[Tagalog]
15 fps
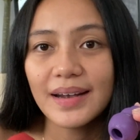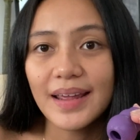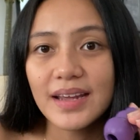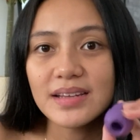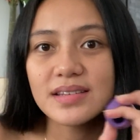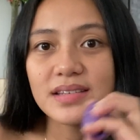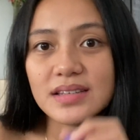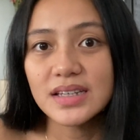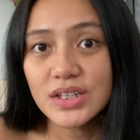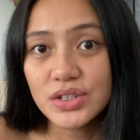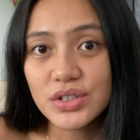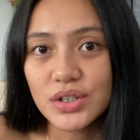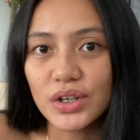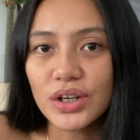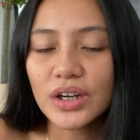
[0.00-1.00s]
Clay's
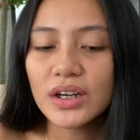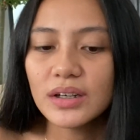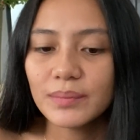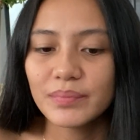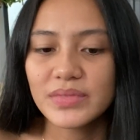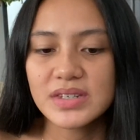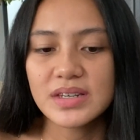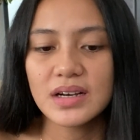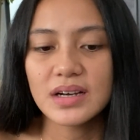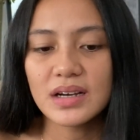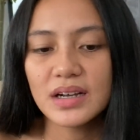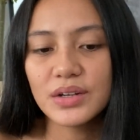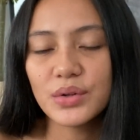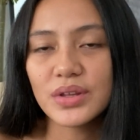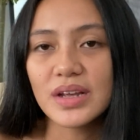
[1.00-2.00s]
teacher
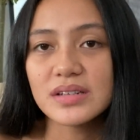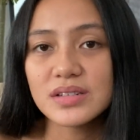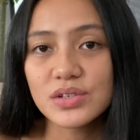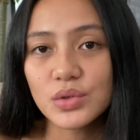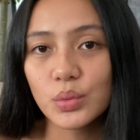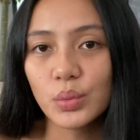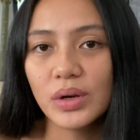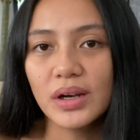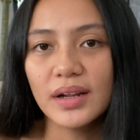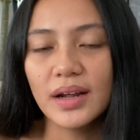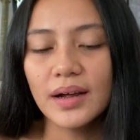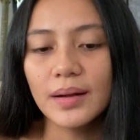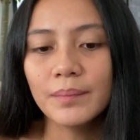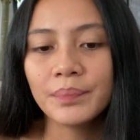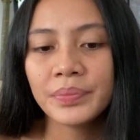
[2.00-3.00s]
sa, ano niya, sa school
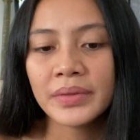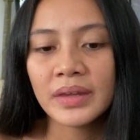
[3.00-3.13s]
niya.